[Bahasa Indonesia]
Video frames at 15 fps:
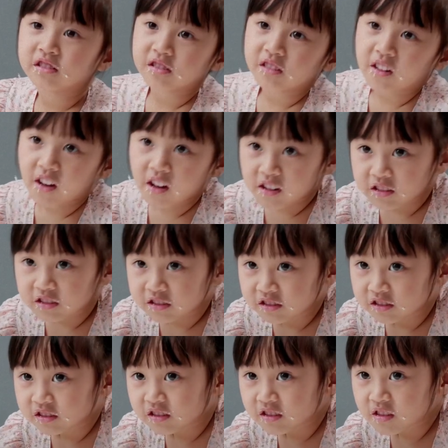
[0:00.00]
Kedua,
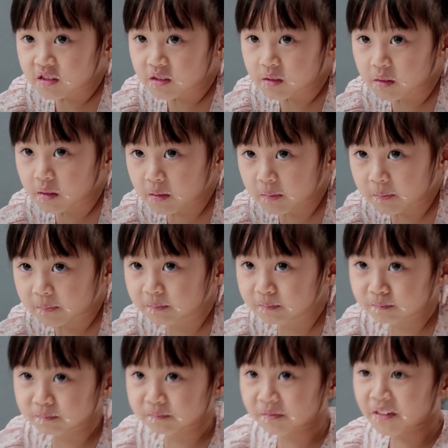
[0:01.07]
anak-anak harus
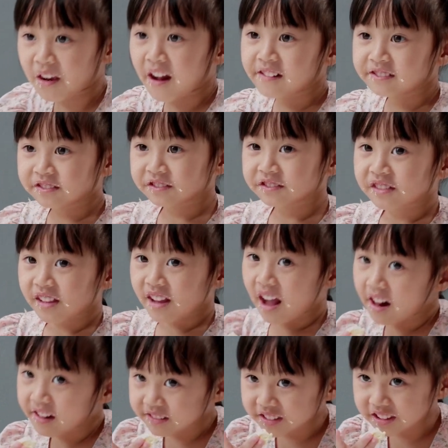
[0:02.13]
dikontrol dalam konsumsi
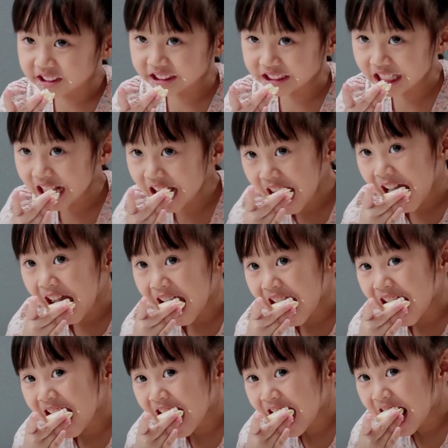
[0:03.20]
makanan yang tinggi
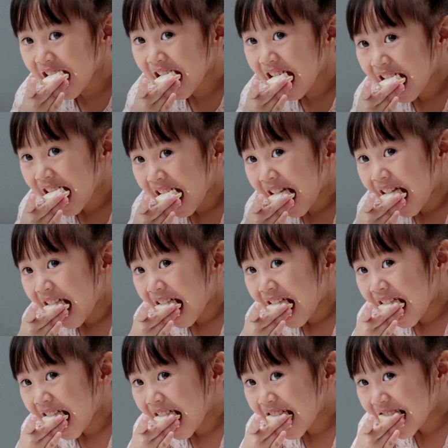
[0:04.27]
gula dan atau garam.
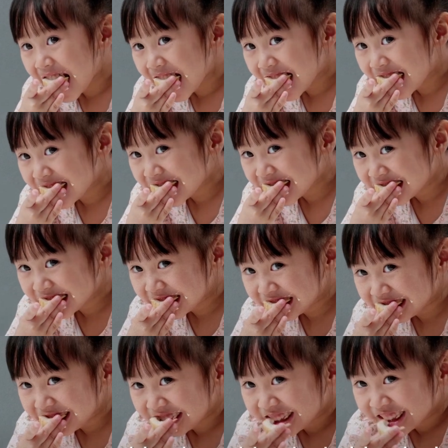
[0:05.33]

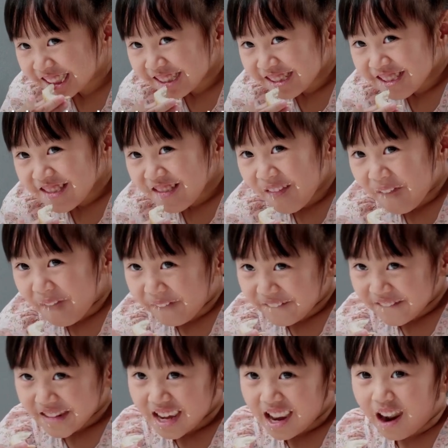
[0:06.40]
Tingginya kadar
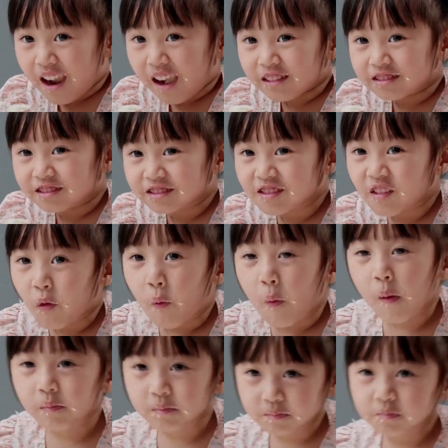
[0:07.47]
gula dalam darah juga
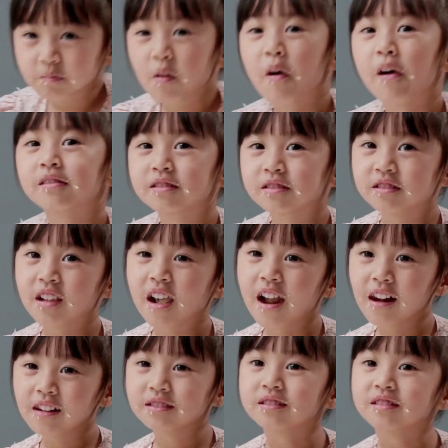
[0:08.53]
dapat menyebabkan anak
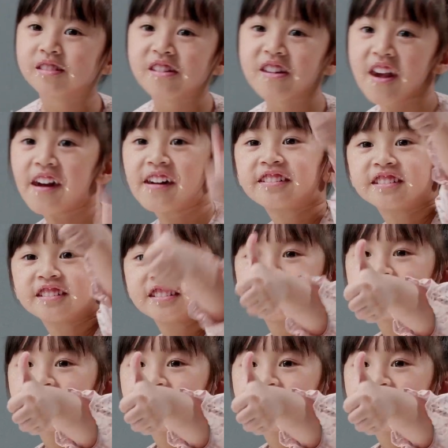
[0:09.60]
terkena diabetes.